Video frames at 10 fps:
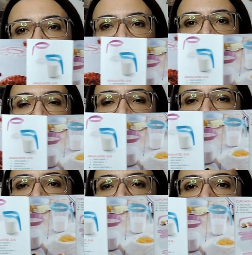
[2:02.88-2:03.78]

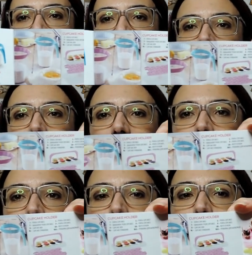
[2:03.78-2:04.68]
seguo
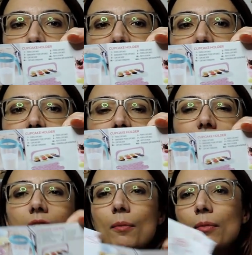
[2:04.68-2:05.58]
Snips su
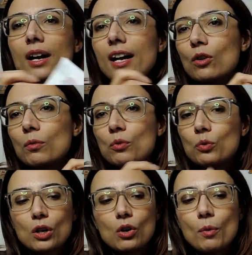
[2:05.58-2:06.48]
Instagram e
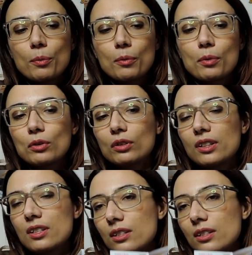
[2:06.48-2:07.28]
comunque compro i prodotti